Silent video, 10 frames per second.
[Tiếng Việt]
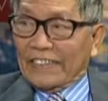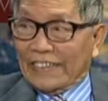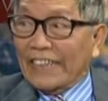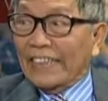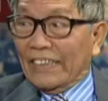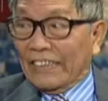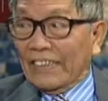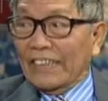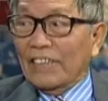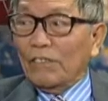
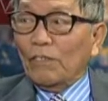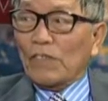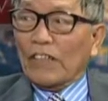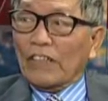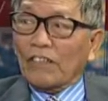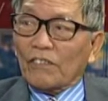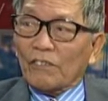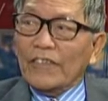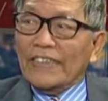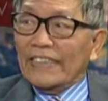nhìn nhìn ờ,
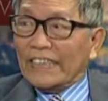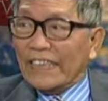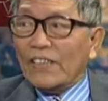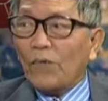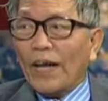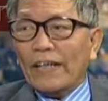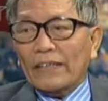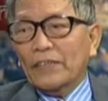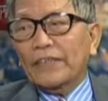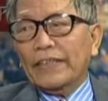mới nhìn sơ qua
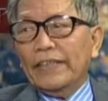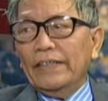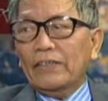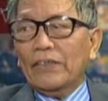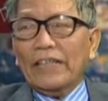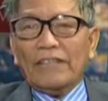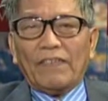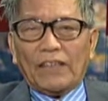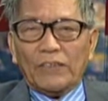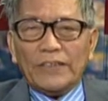là nó như thế có nghĩa là
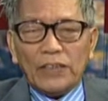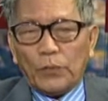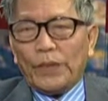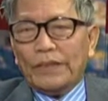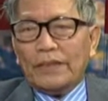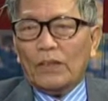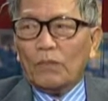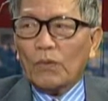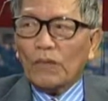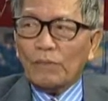phải có nhân quyền thì
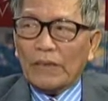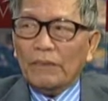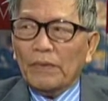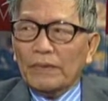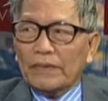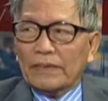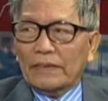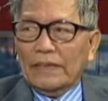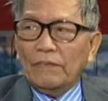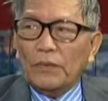lúc đó mỹ mới
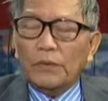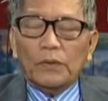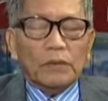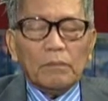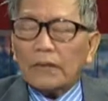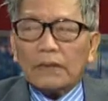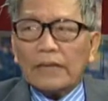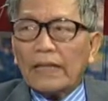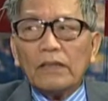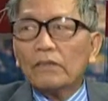dính vô nhưng mà thực
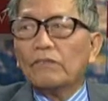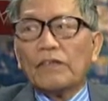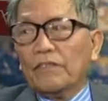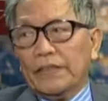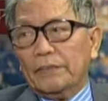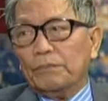ra nó không phải vậy